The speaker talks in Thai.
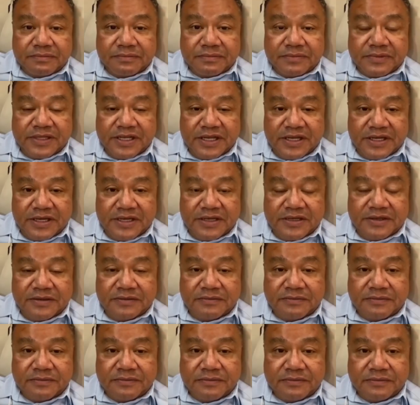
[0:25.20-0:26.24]
เดิน
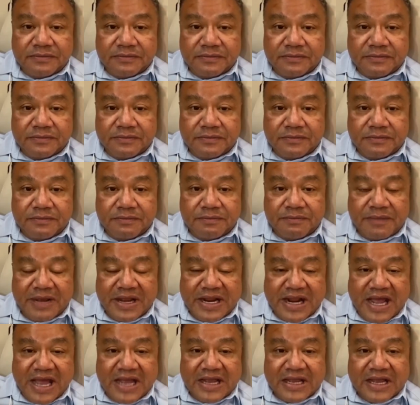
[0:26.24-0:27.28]
ไป
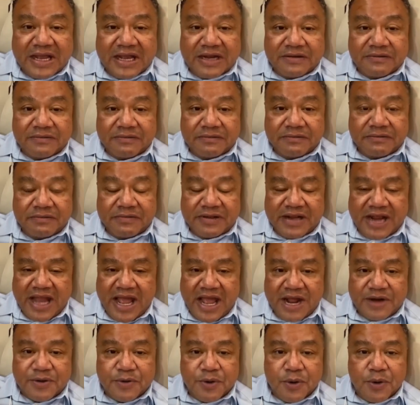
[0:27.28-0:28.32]
นั่งกัน แดด
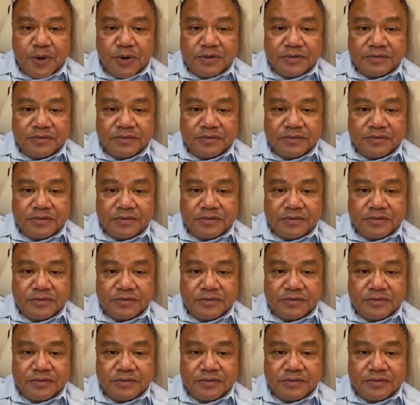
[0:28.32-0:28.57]
ร้อน